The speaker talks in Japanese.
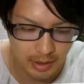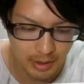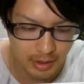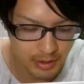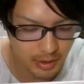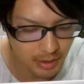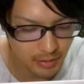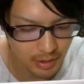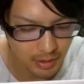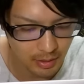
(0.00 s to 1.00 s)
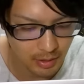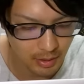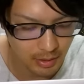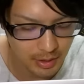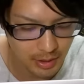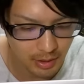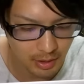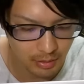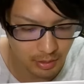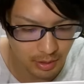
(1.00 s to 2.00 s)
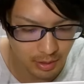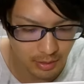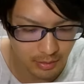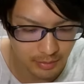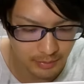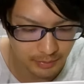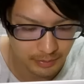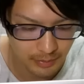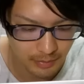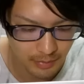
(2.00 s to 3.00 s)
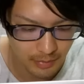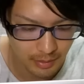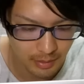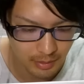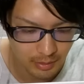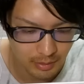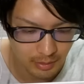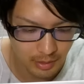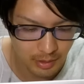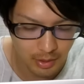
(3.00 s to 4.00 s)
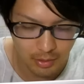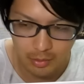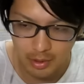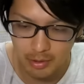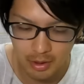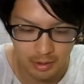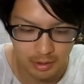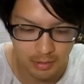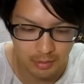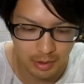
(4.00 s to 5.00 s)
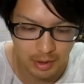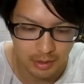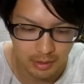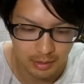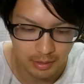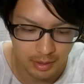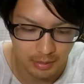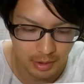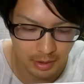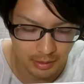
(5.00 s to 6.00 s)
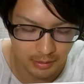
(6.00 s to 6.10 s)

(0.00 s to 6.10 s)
経験値的には変わんないんじゃないかなどうかなだって結構もうレベル上がってるもんねだいぶね